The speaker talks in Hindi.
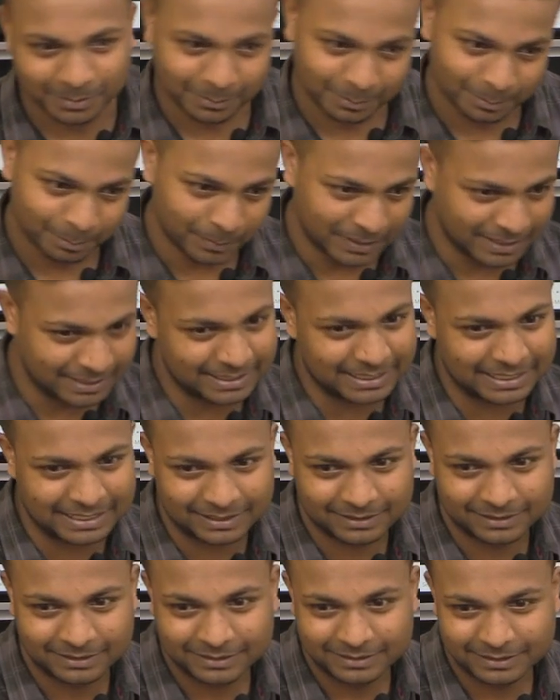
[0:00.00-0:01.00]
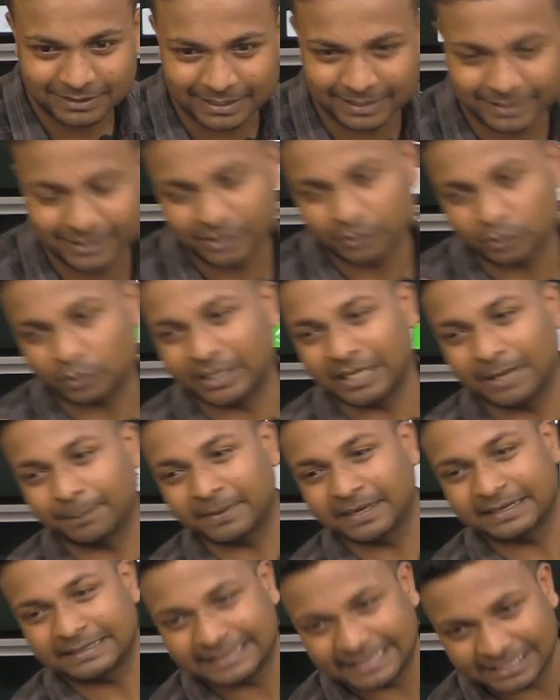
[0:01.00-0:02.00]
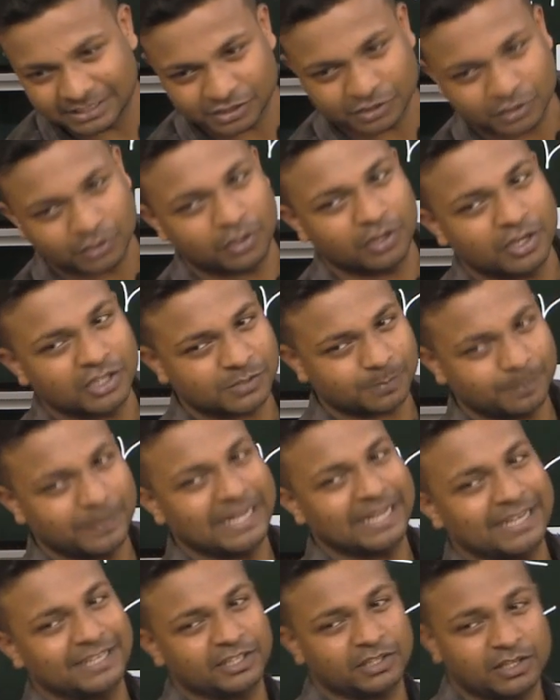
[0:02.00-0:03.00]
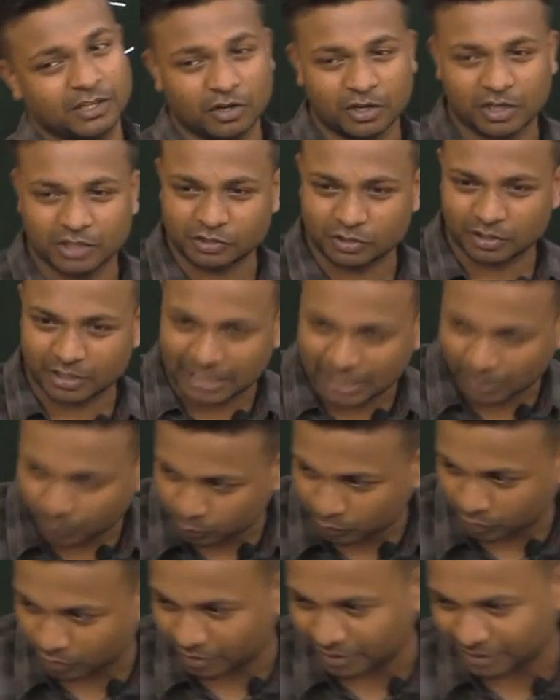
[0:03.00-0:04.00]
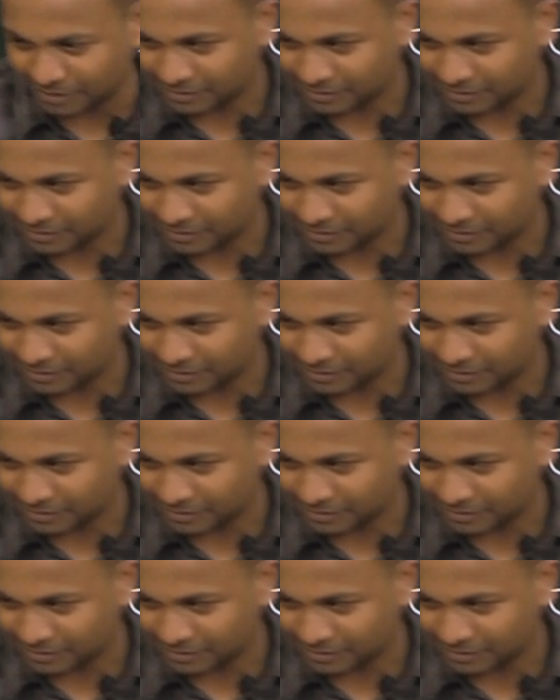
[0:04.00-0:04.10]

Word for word: पक्का ठीक तो ये आपका टेस्ट क्रॉस बैट क्रॉस और आउट क्रॉस